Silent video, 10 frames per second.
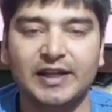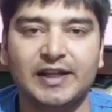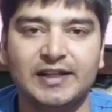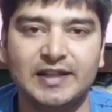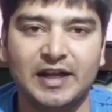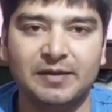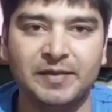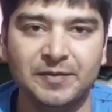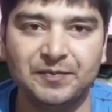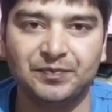चलती रहेगी साइड
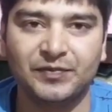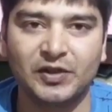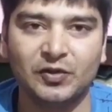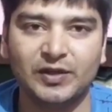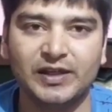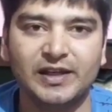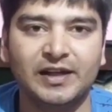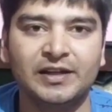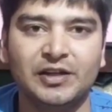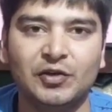में क्योंकि ये
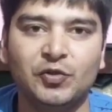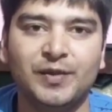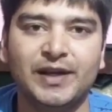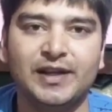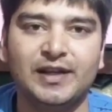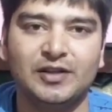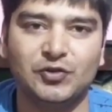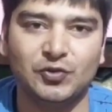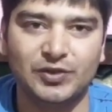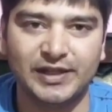कंटिन्यू मैंने
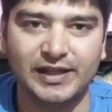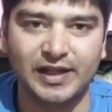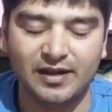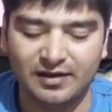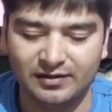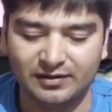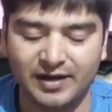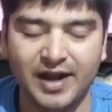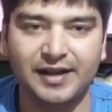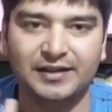शूट किया है
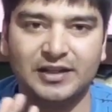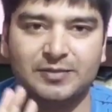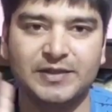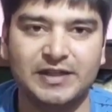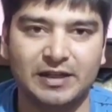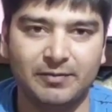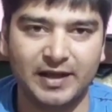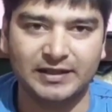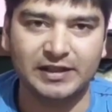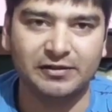नाइट दस बजे के
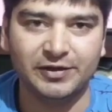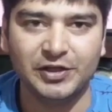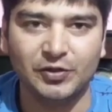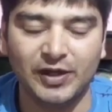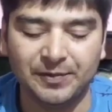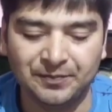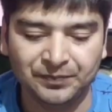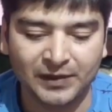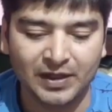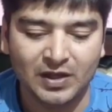बाद की ये वीडियो है
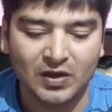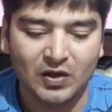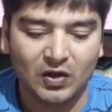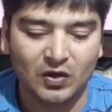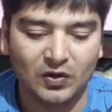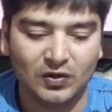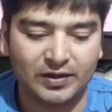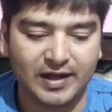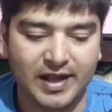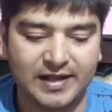
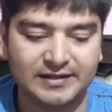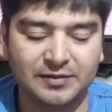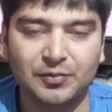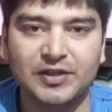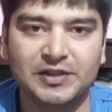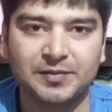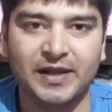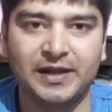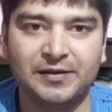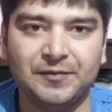और एज ए
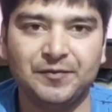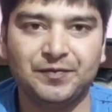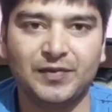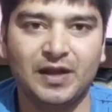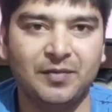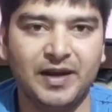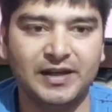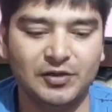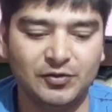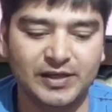पुलिसमैन
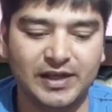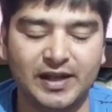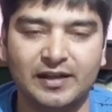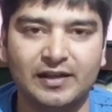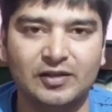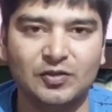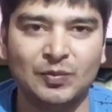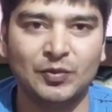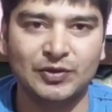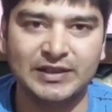हमारी ड्यूटी है कि जो
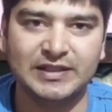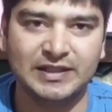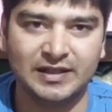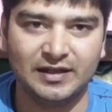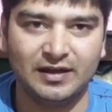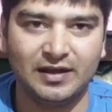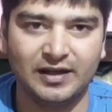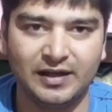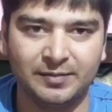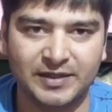मोदी जी ने कहा
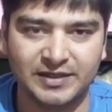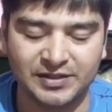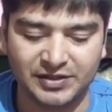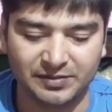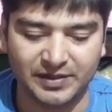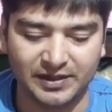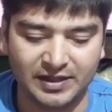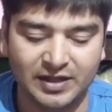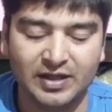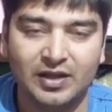है इमरजेंसी में